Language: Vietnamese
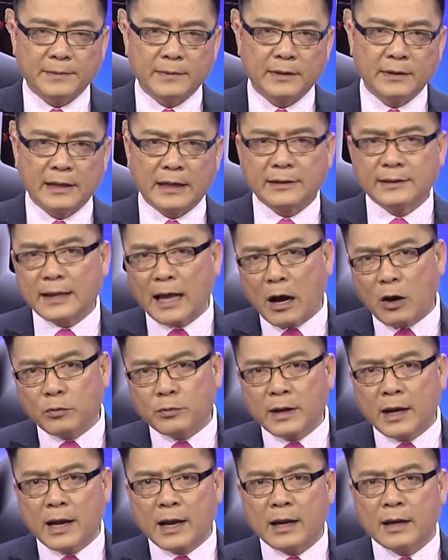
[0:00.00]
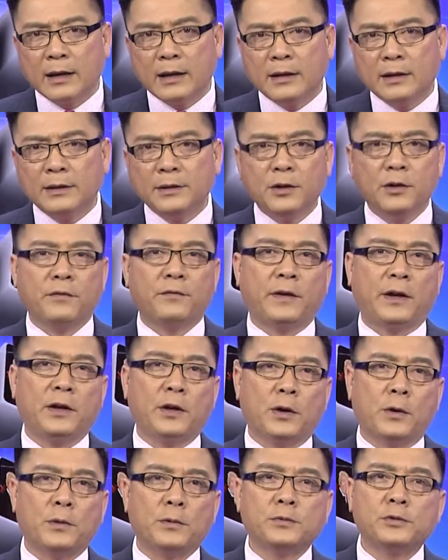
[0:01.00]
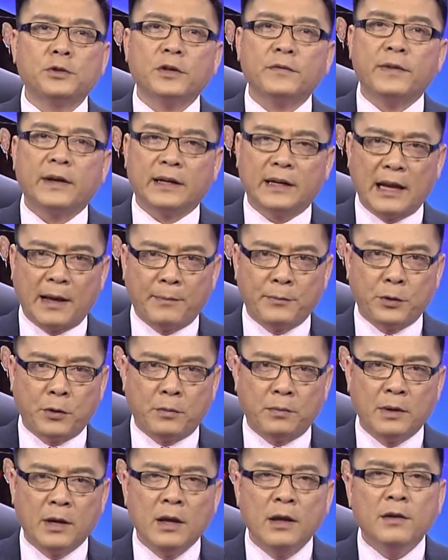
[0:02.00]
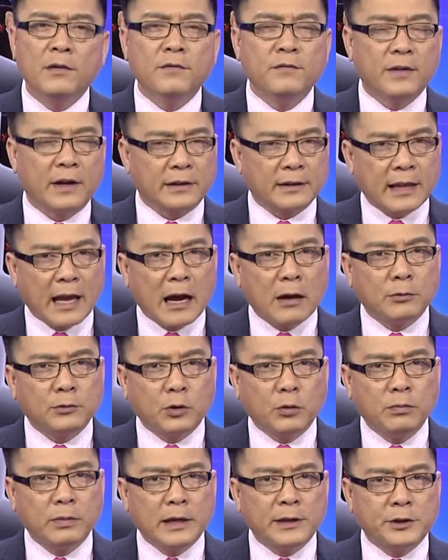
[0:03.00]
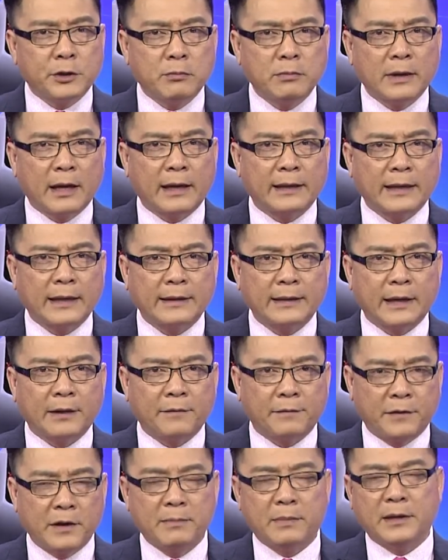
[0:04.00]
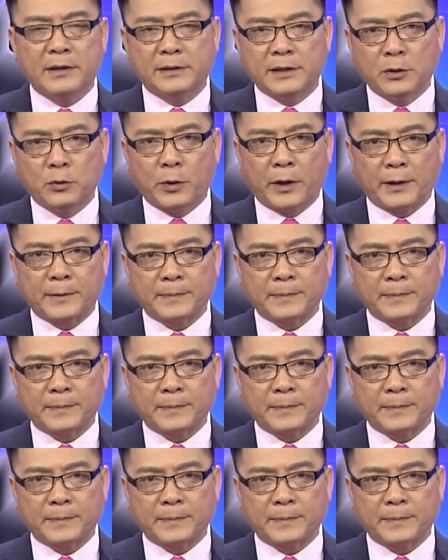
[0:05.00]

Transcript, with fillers: đã tạo ra nhiều vĩ độ cho việc lạm dụng và thao túng để chống lại các nhà phê bình chính quyền.